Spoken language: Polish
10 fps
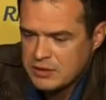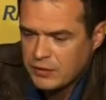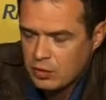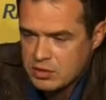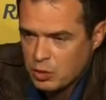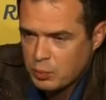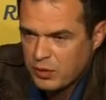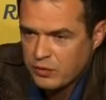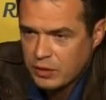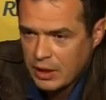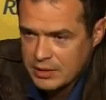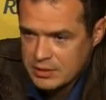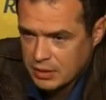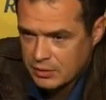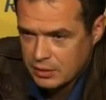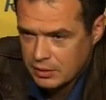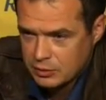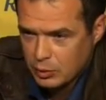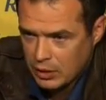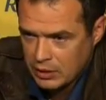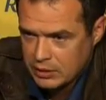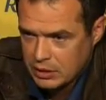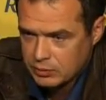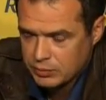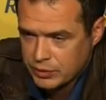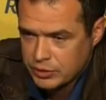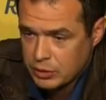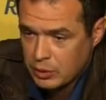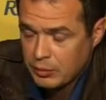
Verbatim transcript: swego rodzaju prowokacja intelektualna, tak bym powiedział,